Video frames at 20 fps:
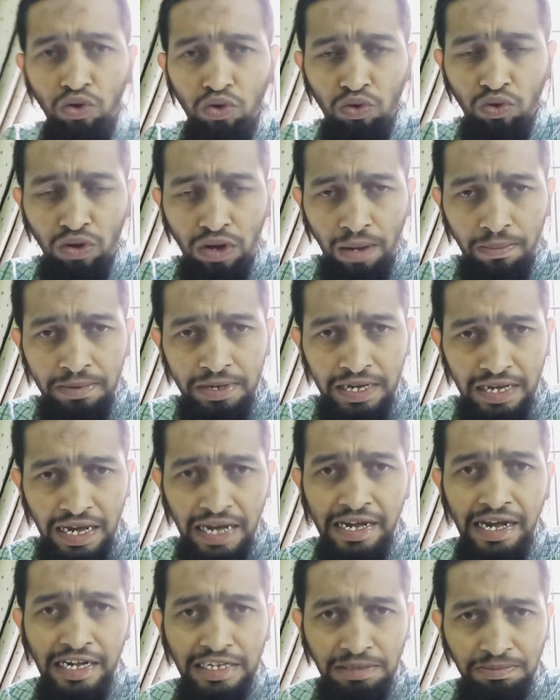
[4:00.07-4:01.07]
लोगों का भी
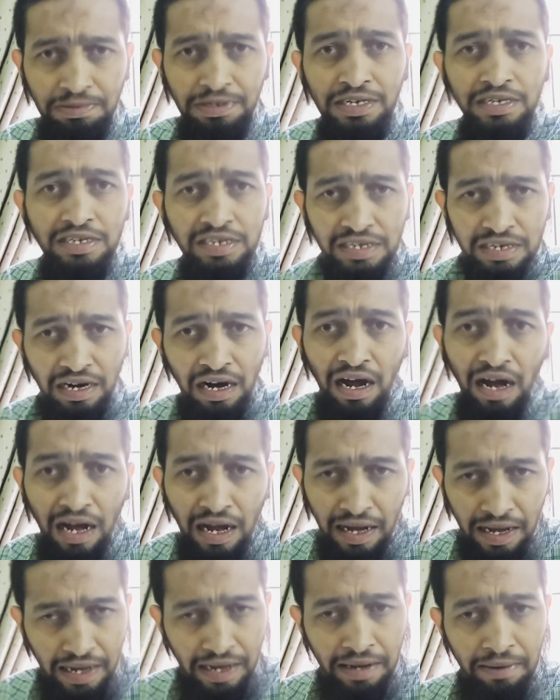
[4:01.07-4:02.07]
यही एक्सपीरियंस रहा
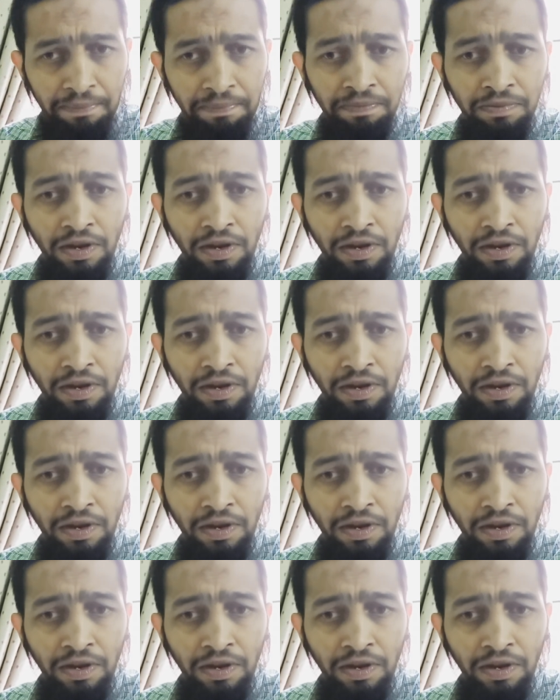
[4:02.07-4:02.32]
है